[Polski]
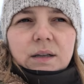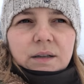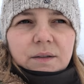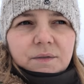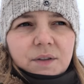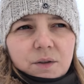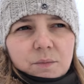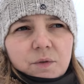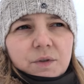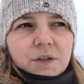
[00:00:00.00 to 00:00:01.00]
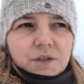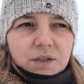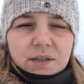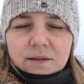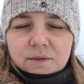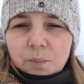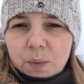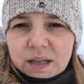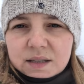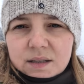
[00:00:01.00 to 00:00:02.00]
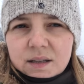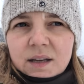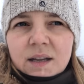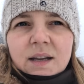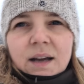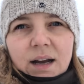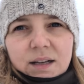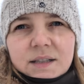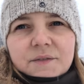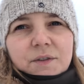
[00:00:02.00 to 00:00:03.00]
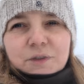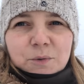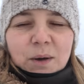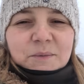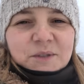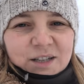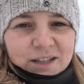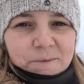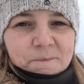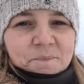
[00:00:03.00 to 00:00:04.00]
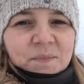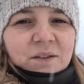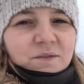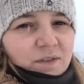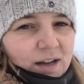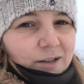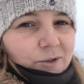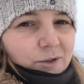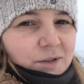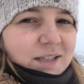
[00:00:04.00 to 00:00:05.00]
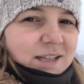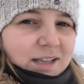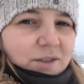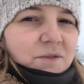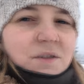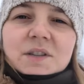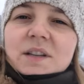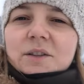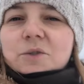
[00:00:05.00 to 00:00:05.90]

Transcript: E, wiadomo, jeszcze jest do pracy, ale stwierdziłam, że warto zastanowić się nad